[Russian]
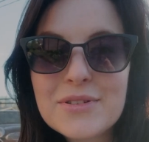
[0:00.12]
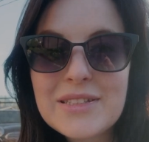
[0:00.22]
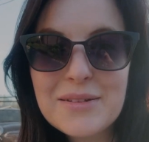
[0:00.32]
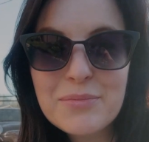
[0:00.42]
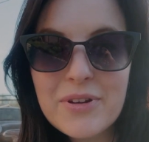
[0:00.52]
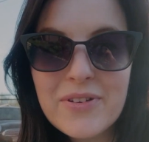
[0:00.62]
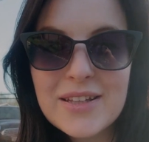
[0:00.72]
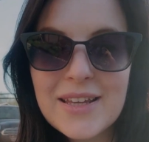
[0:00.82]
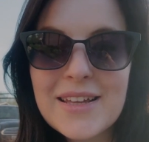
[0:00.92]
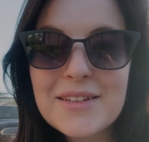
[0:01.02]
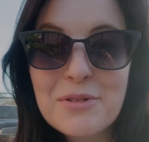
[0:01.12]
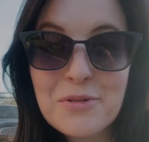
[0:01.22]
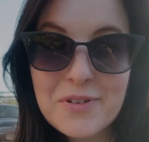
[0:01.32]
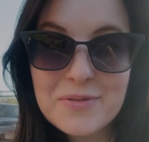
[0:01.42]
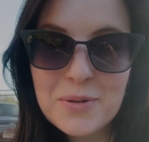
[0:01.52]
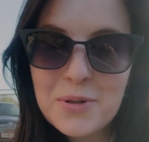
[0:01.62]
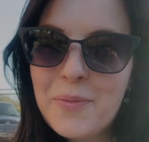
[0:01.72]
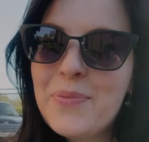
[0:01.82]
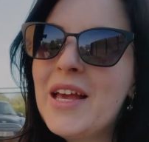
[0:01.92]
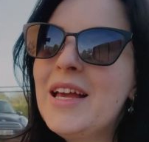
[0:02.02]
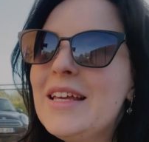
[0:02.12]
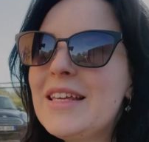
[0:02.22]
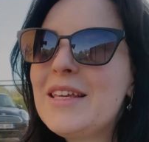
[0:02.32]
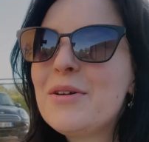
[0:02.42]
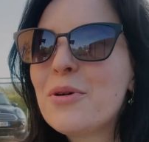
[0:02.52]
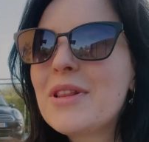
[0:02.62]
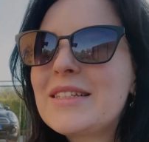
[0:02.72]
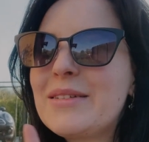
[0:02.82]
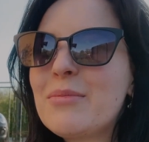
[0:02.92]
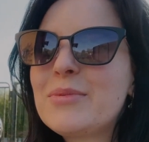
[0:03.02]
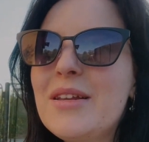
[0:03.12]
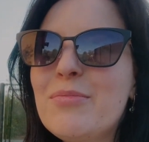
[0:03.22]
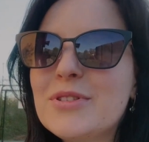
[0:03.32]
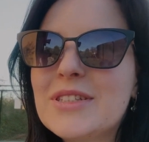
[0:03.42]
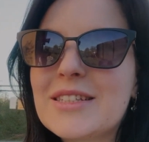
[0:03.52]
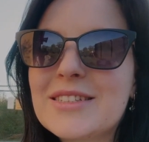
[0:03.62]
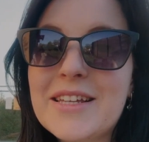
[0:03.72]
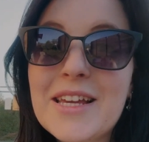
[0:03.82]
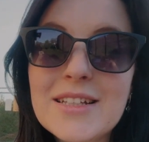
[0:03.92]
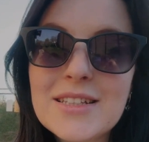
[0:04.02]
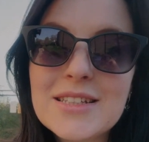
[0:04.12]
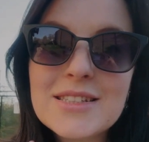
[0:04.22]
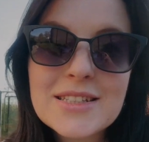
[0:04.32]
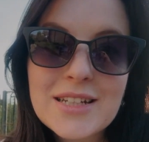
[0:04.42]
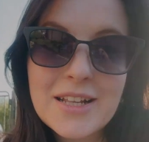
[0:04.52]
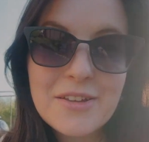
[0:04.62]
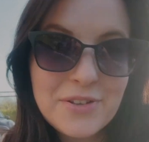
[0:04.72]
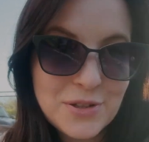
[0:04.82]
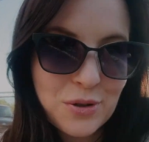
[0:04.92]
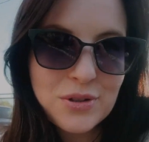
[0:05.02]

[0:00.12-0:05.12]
Всем привет, и это новый влог. И он на самом деле будет состоять из нескольких видео,